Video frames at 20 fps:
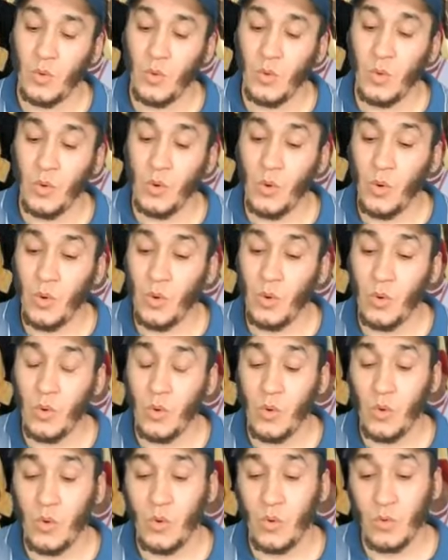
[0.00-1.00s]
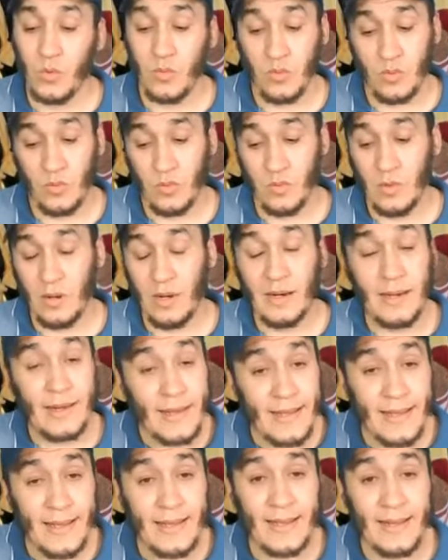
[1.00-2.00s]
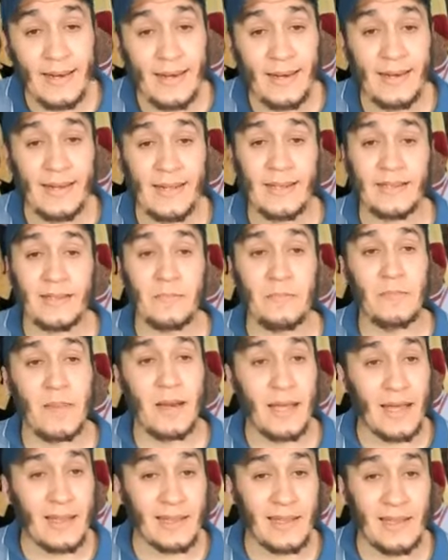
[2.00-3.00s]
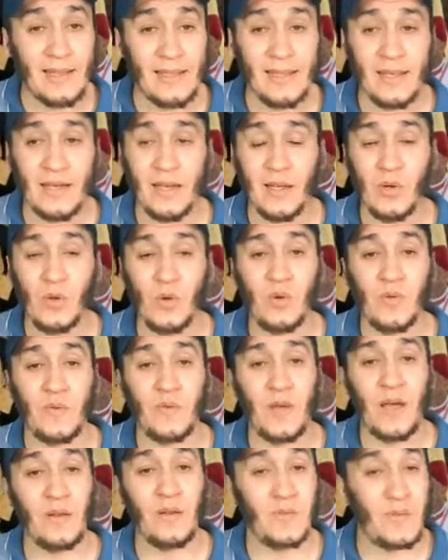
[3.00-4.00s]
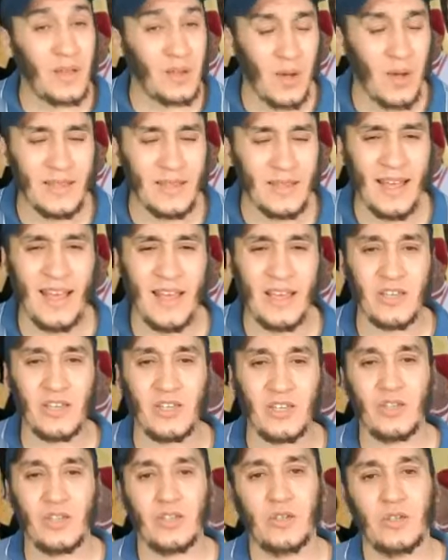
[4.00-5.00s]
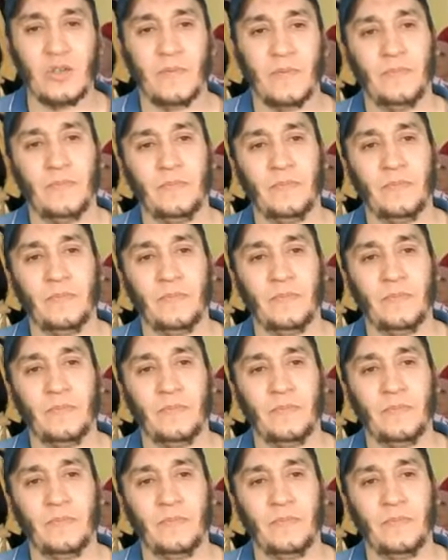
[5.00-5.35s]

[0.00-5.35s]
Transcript: و اللي اللي تم القتل ديالو في 2011